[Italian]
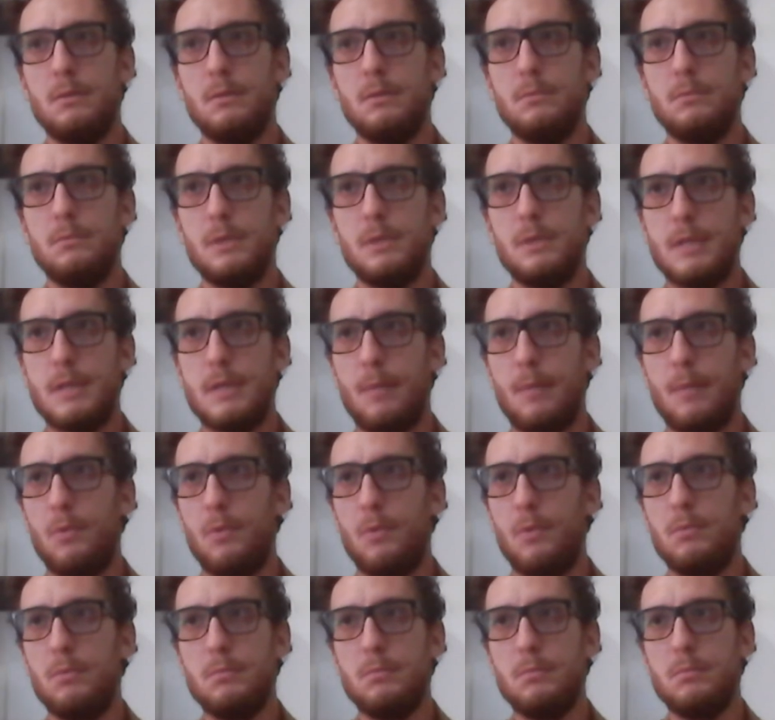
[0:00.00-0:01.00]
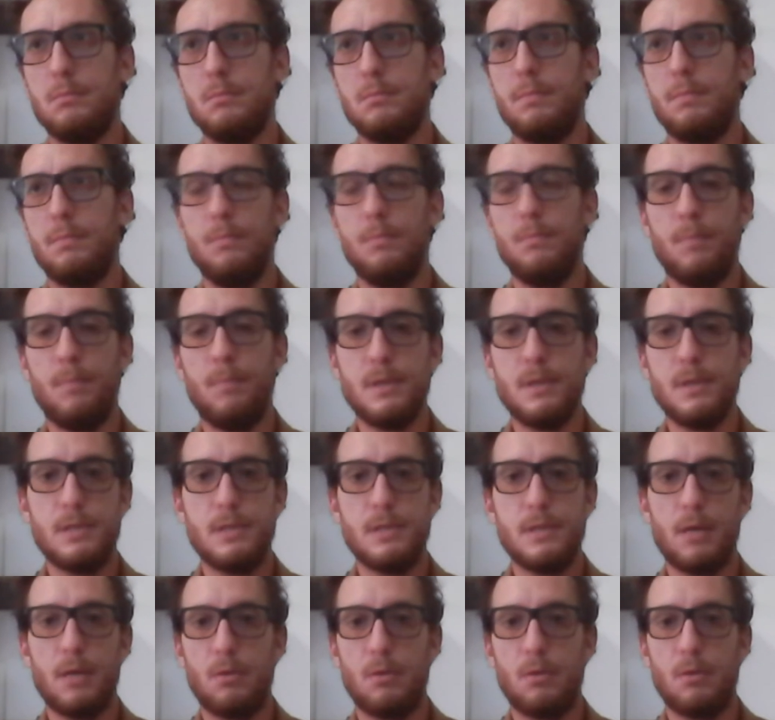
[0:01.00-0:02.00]
diciamo, un, un,
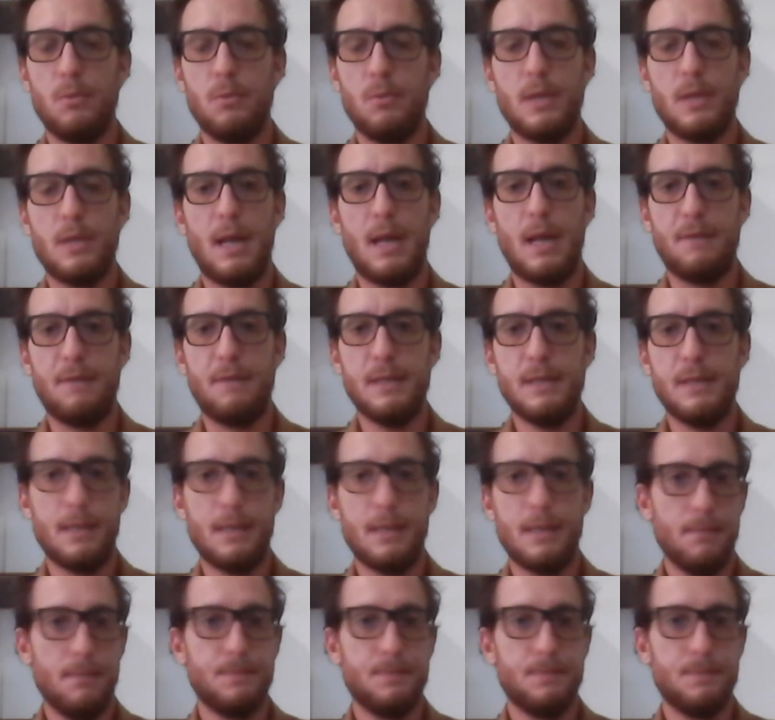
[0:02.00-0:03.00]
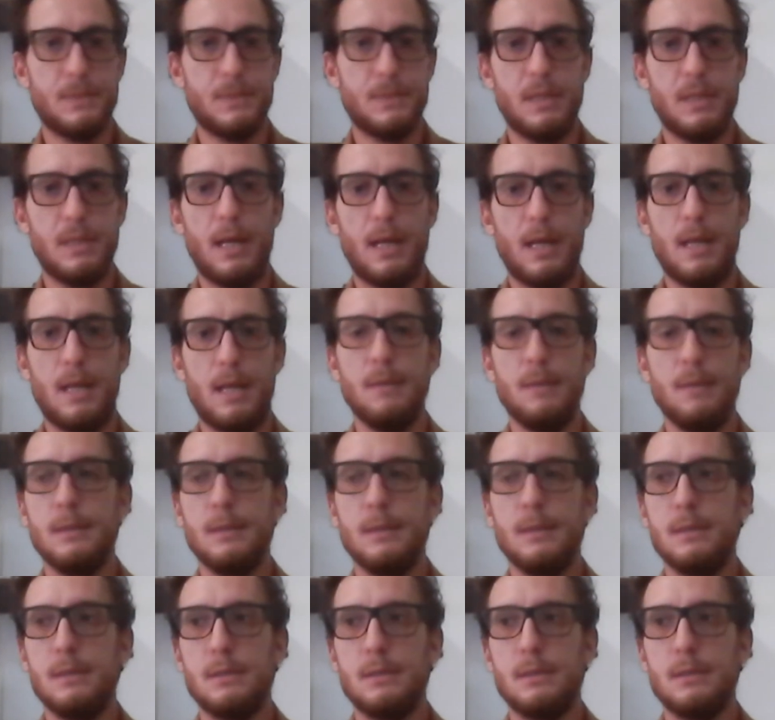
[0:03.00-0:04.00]
pensiero comune della vita, ti direi.
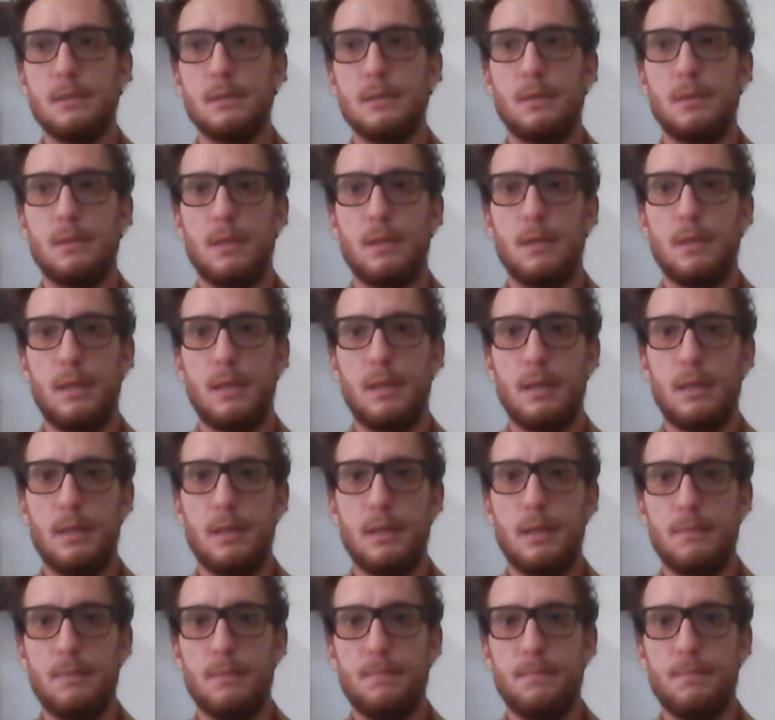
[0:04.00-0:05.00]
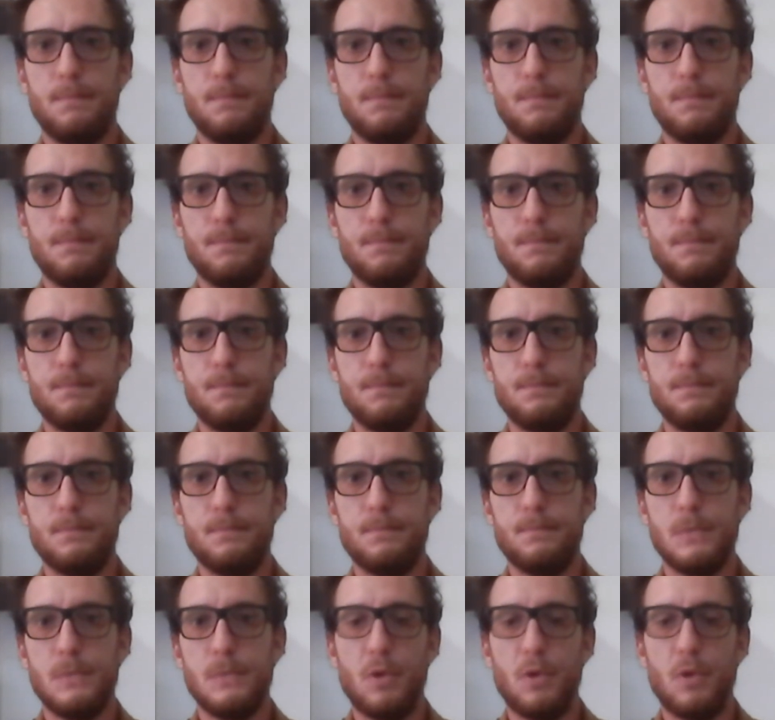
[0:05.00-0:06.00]
E, ehm,
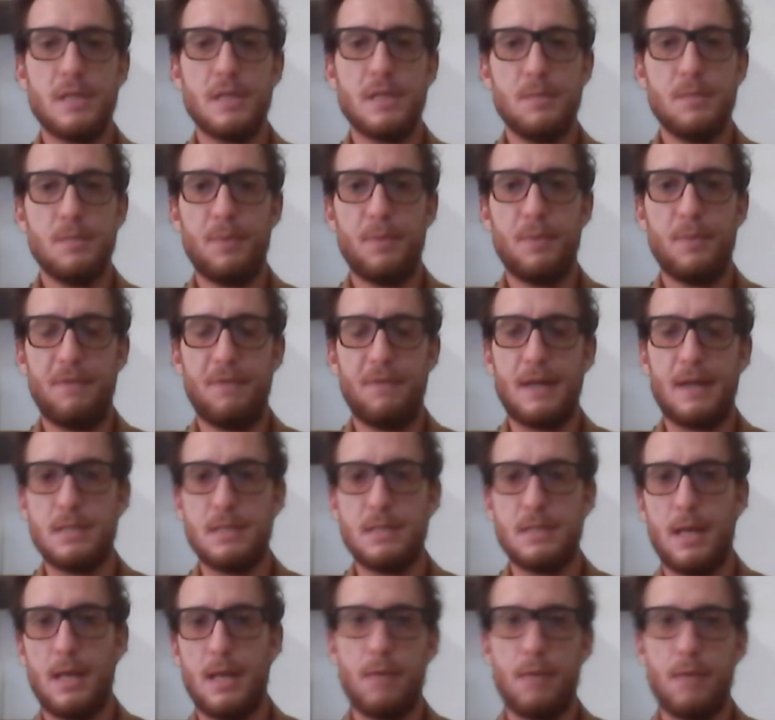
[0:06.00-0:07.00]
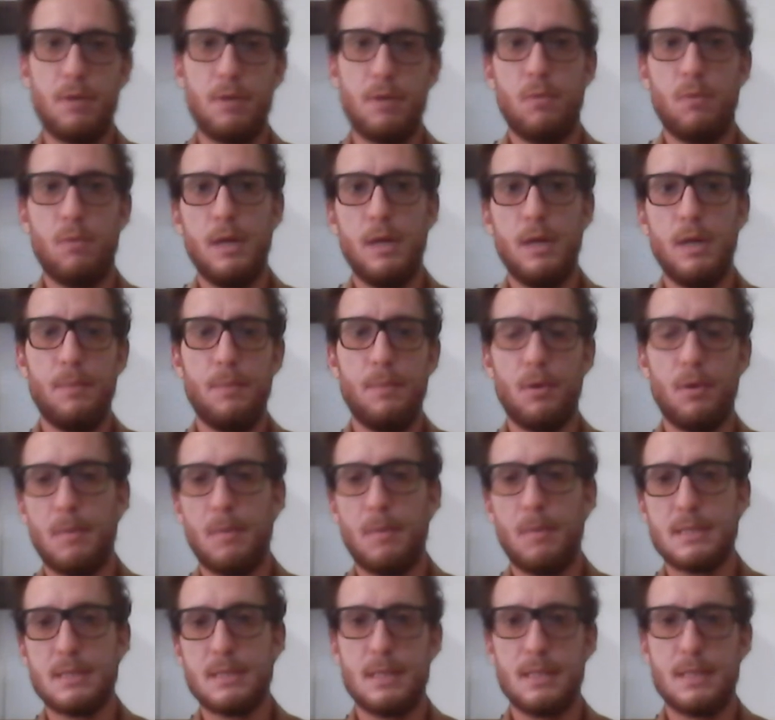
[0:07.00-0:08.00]
non è sempre facile, eh, è un equilibrio
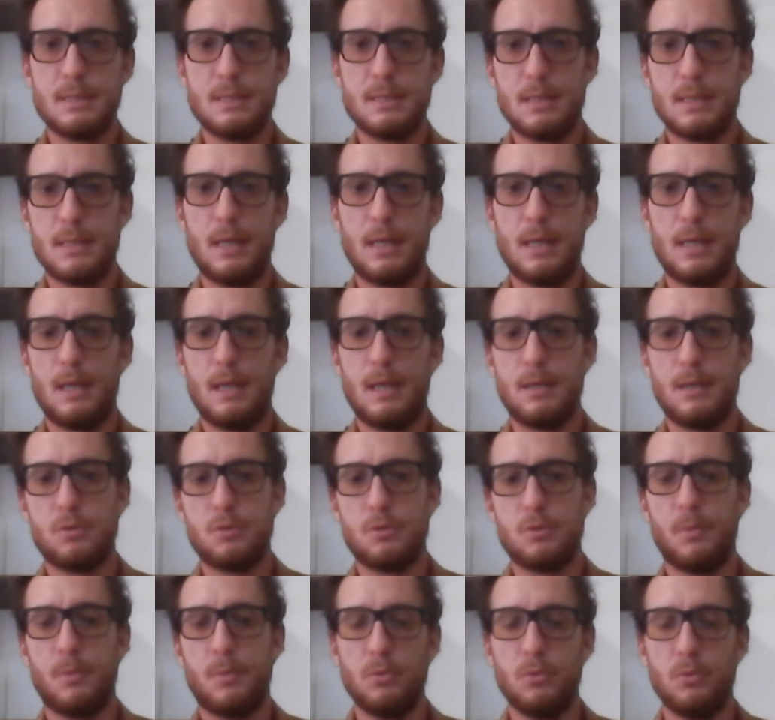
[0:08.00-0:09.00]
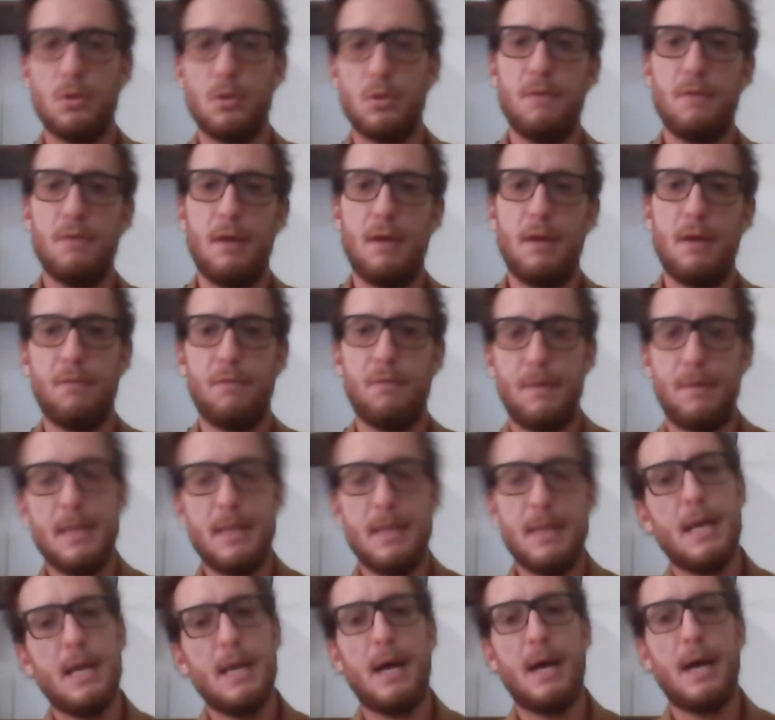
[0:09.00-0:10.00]
abbastanza, soprattutto a livello
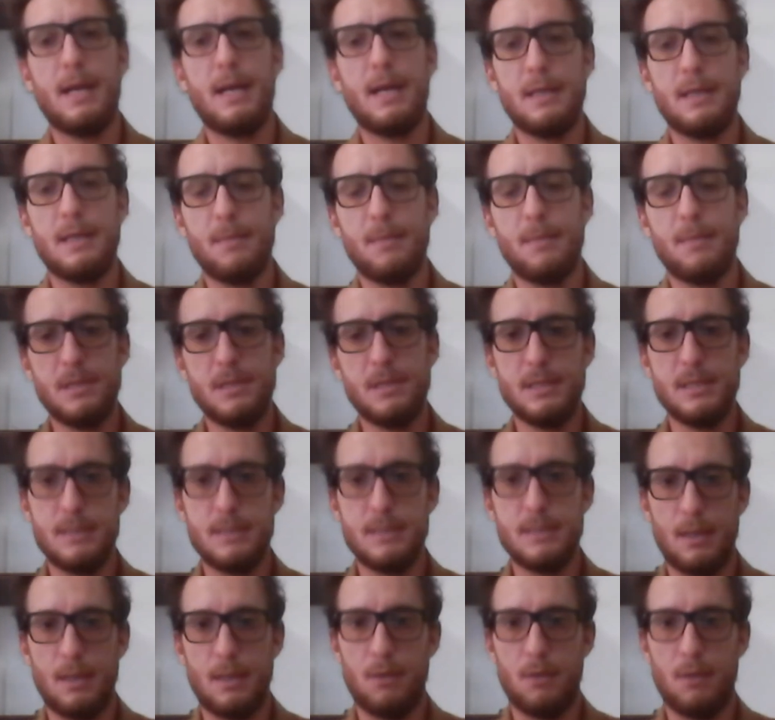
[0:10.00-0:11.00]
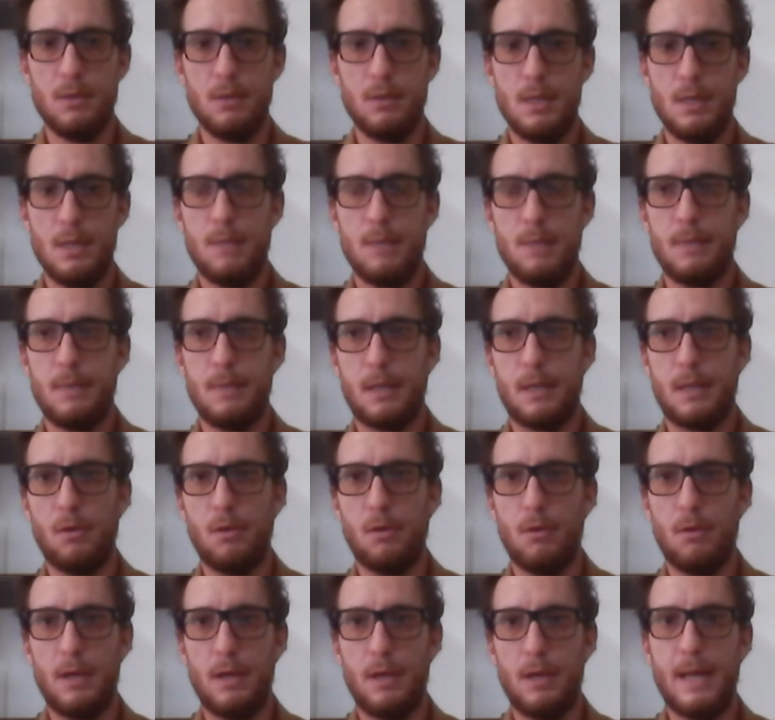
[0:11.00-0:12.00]
familiare e di amicizia, no? Perché io
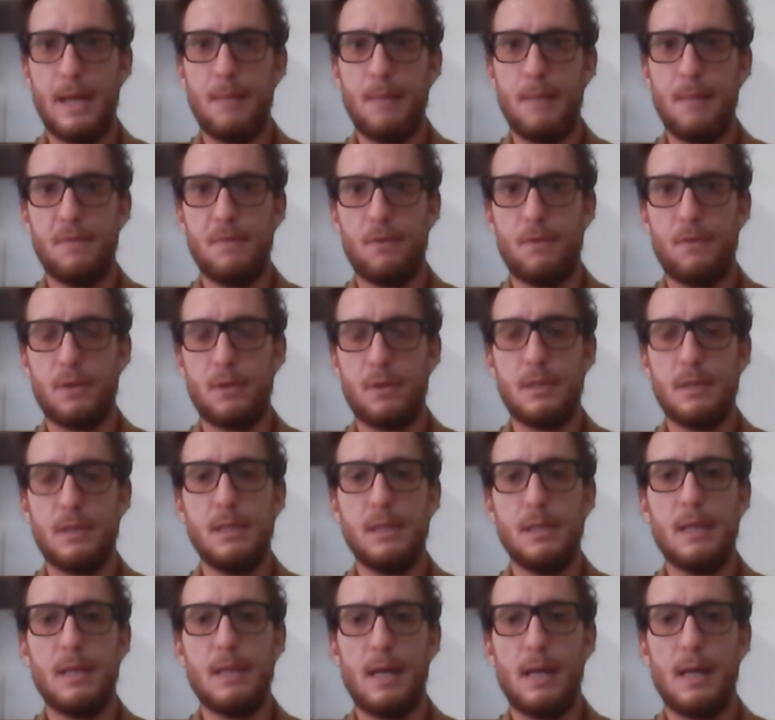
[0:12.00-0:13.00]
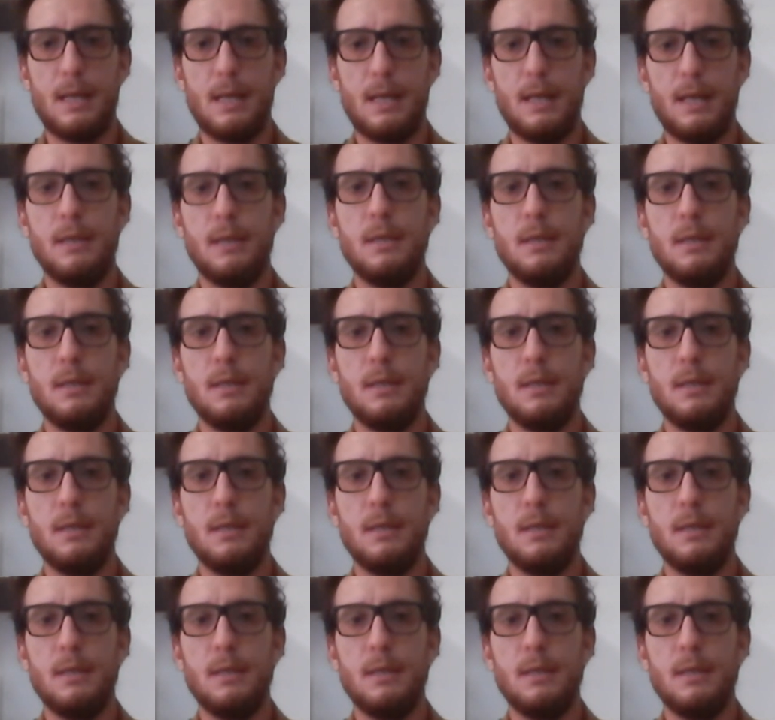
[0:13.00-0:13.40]
ho legami forti in Italia.